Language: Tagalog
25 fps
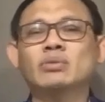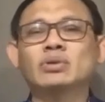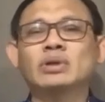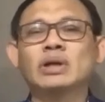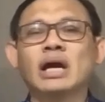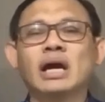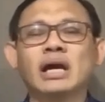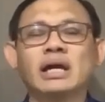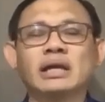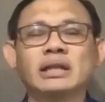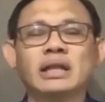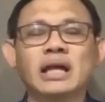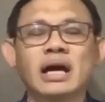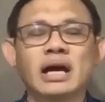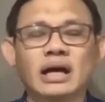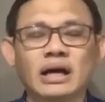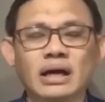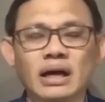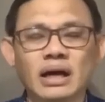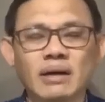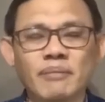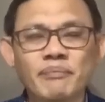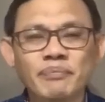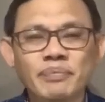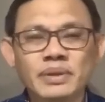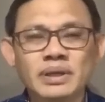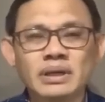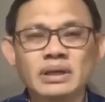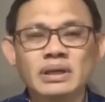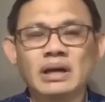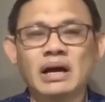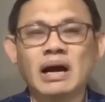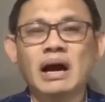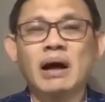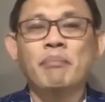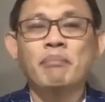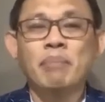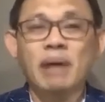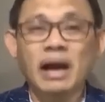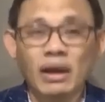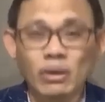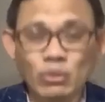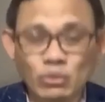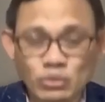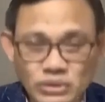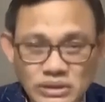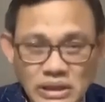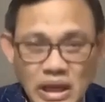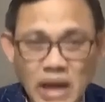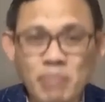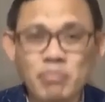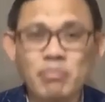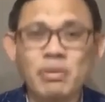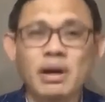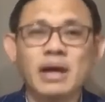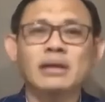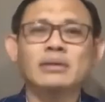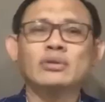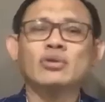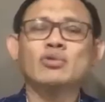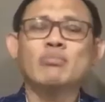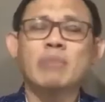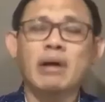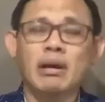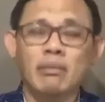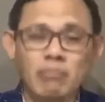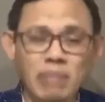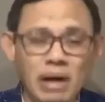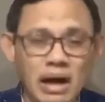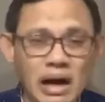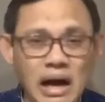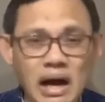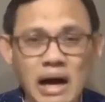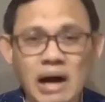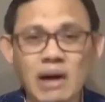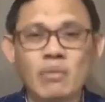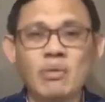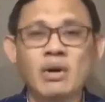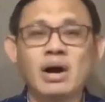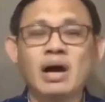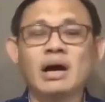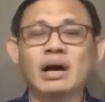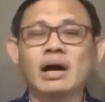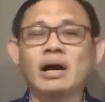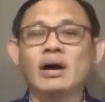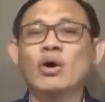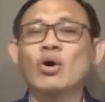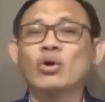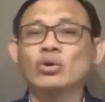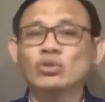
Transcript: hindi mo na kailangan uh, ah, pakiusapan o magmakaawa ka.